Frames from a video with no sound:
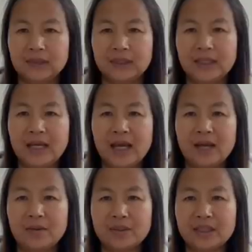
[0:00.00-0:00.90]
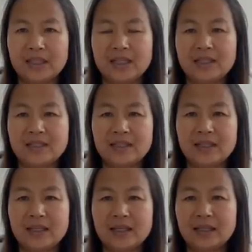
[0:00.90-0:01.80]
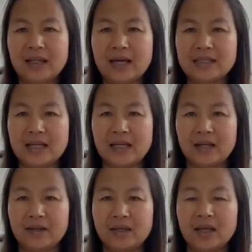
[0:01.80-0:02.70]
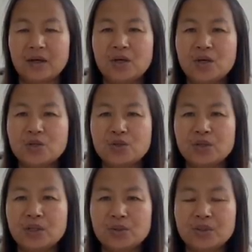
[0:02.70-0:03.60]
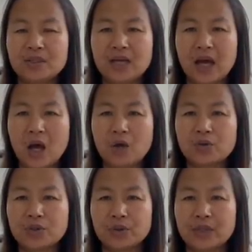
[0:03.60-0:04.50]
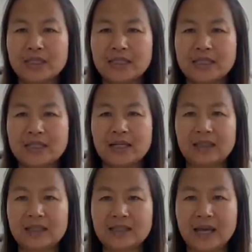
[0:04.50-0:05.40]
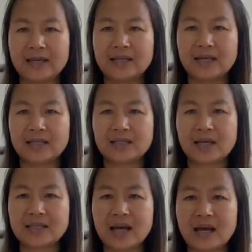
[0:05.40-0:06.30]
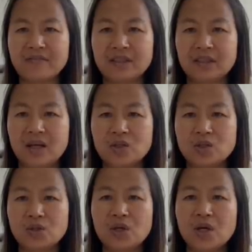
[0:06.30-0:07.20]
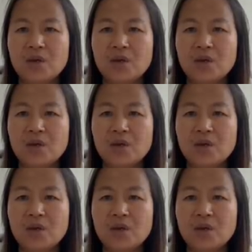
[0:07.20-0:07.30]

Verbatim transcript: 你好，我是丽丽。今天跟大家聊一聊孙立军在澳洲和新西兰的财产正在查封当中。